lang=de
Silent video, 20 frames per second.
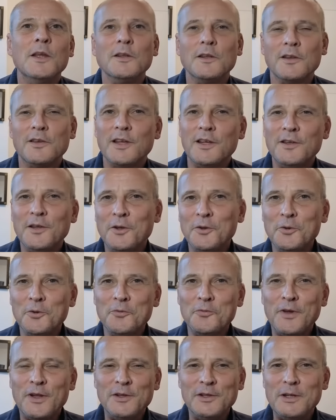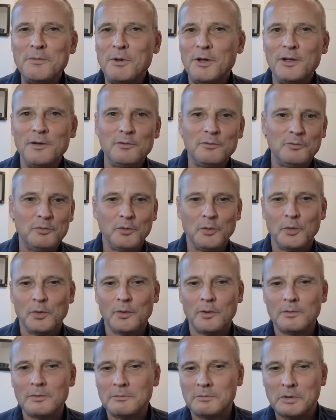Das heißt also, wenn jemand
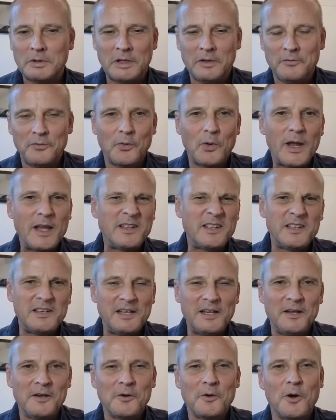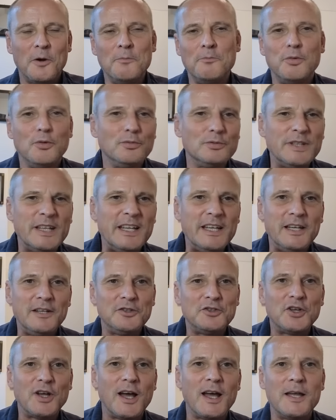so info.telekom.de
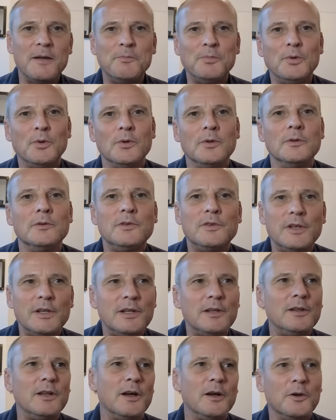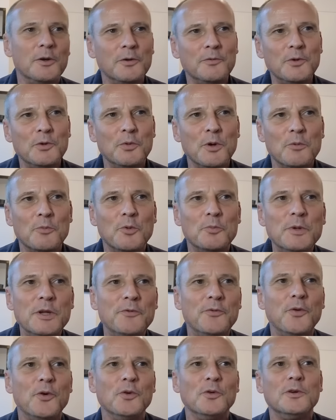schreibt und sich da irgendwie über
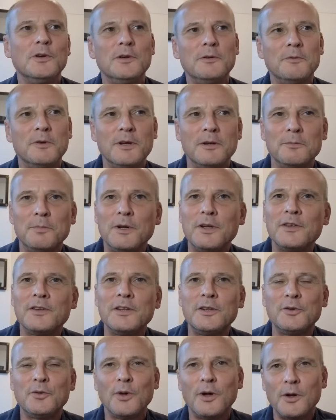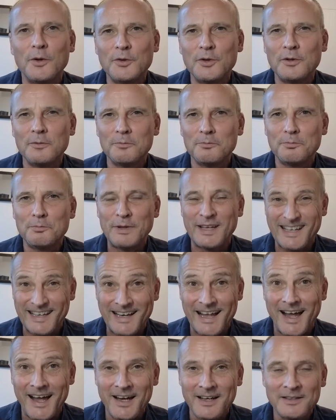Mobilfunk äh, bei sich zu Hause
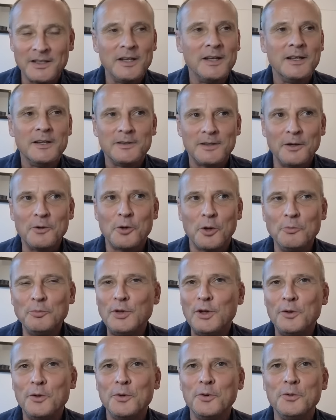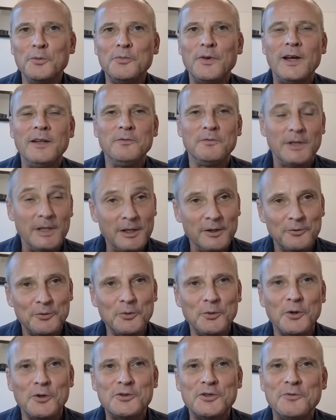beklagt, dann kommt er irgendwann, wenn er in
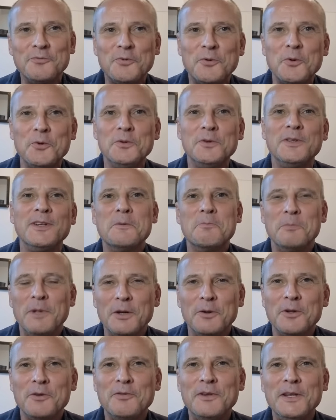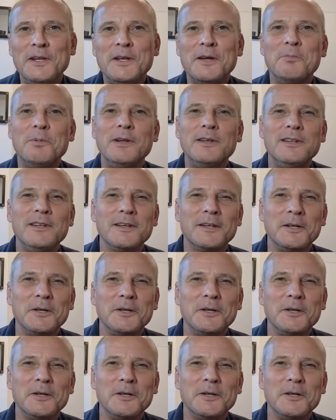Süddeutschland wohnt, mehr oder weniger bei dir